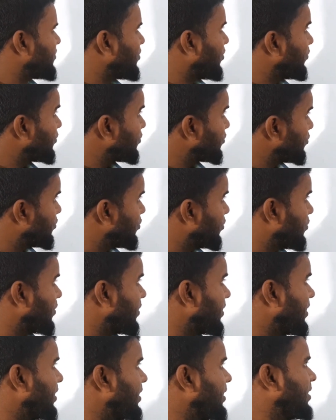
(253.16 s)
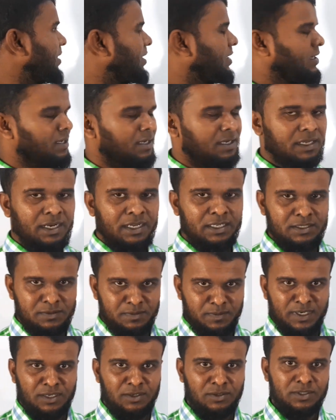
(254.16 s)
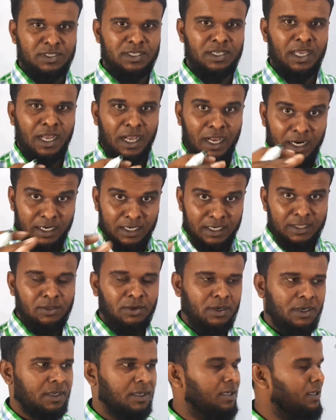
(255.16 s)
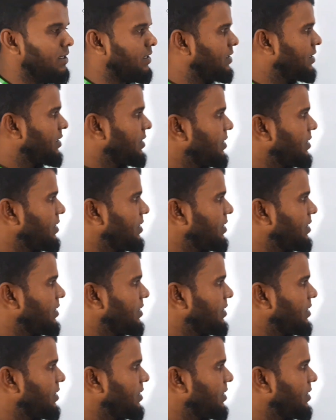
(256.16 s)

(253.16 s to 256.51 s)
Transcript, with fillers: মানে অবরুদ্ধ করা গ্যাস মানে হচ্ছে আঁকড়ে ধরা হ্যাঁ